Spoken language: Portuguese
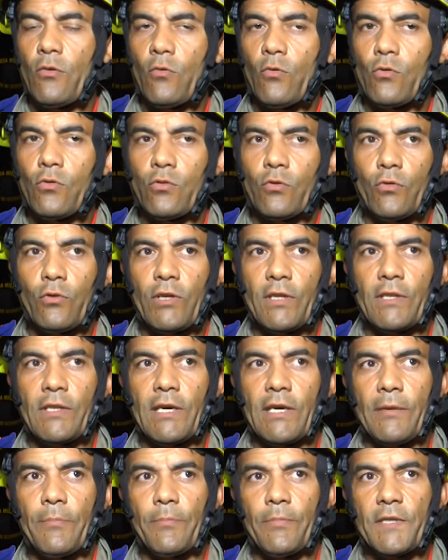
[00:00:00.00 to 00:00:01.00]
o controle
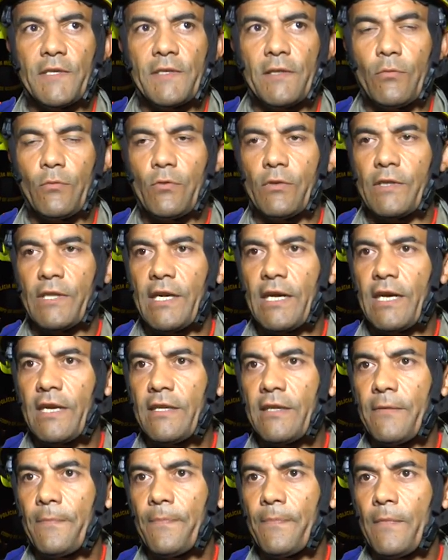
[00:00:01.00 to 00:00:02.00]
da pista
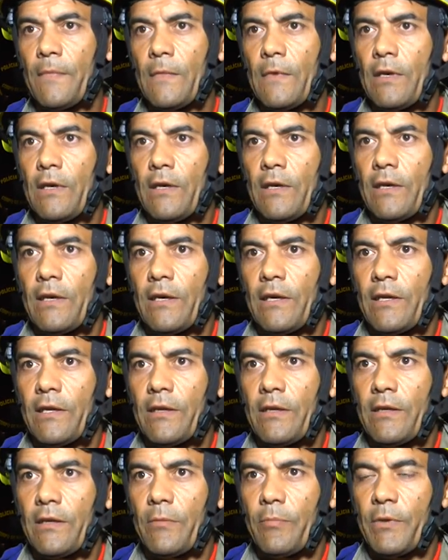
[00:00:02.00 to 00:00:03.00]
contrária.
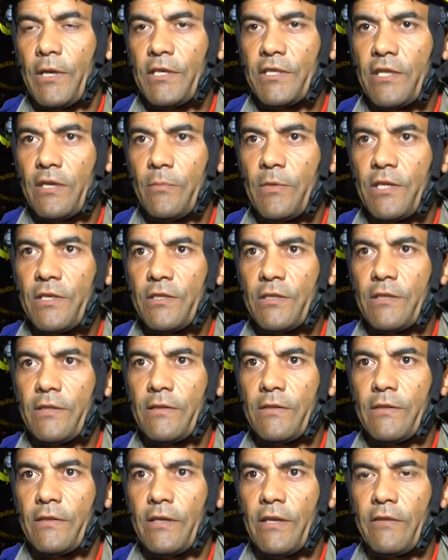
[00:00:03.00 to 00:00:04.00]
Ele praticamente
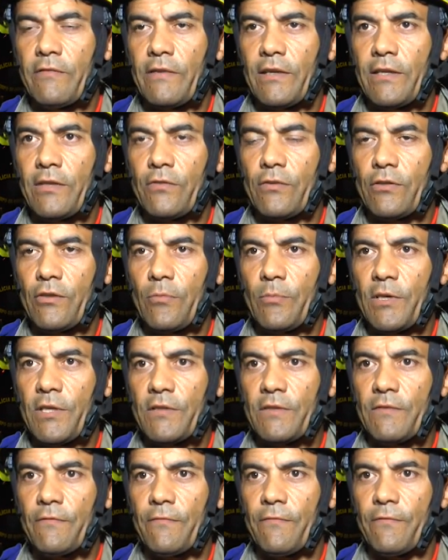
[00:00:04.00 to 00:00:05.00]
teve ali
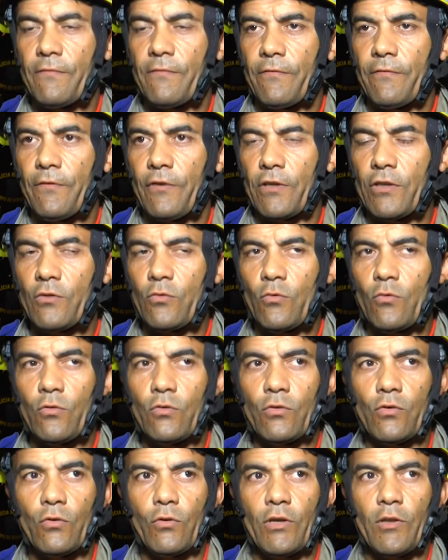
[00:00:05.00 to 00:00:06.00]
totalmente fora do
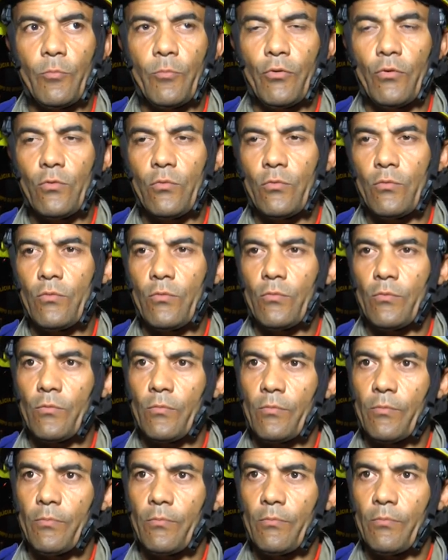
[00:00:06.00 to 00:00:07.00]
controle por um
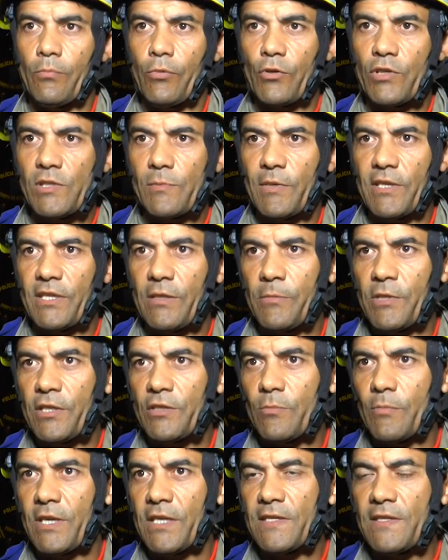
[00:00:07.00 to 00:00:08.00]

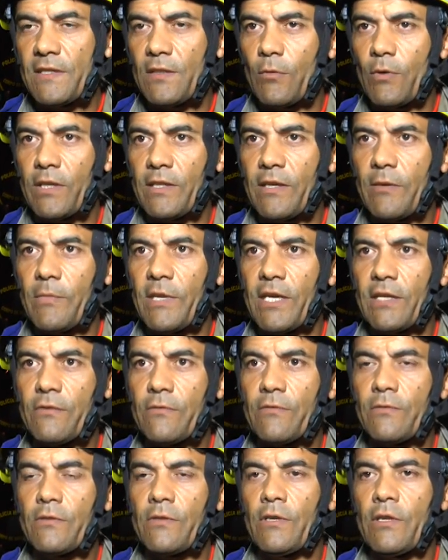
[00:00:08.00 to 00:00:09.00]
aproximadamente mais de 50
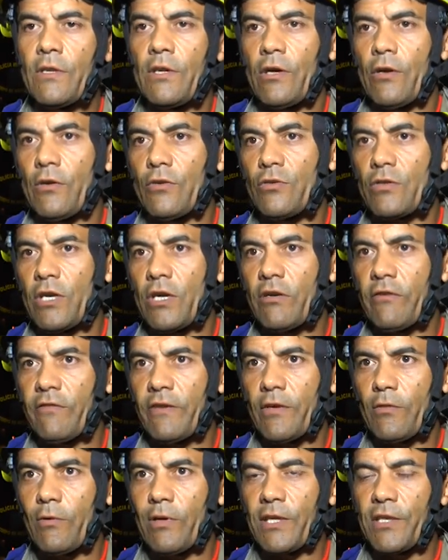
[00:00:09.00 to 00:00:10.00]
metros, onde o carro
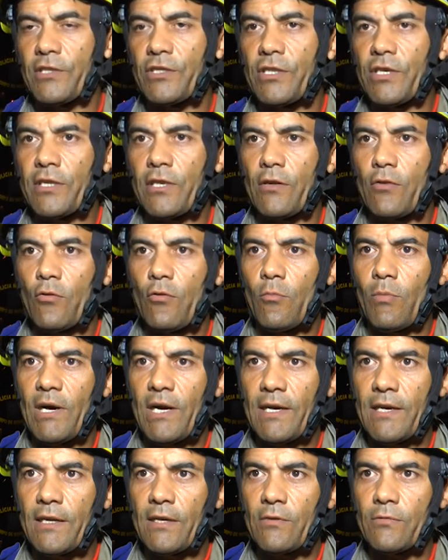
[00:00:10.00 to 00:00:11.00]
veio colidir aqui com o
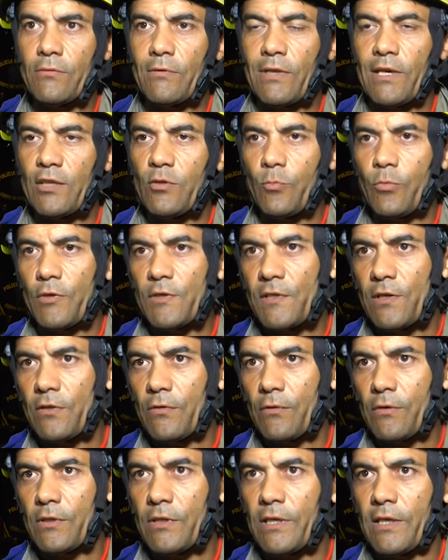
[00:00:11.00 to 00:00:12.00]
barranco do lado
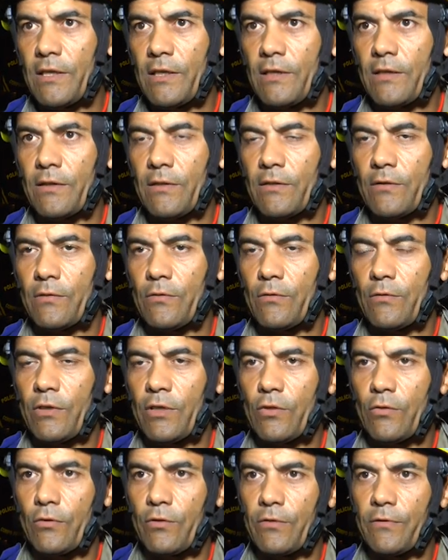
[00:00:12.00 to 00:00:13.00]
posterior da, do
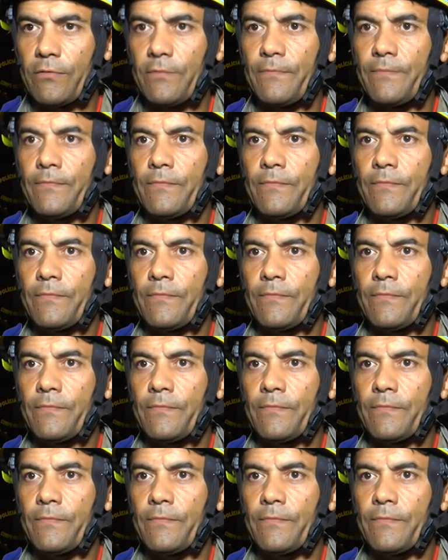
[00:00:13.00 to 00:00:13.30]
retorno.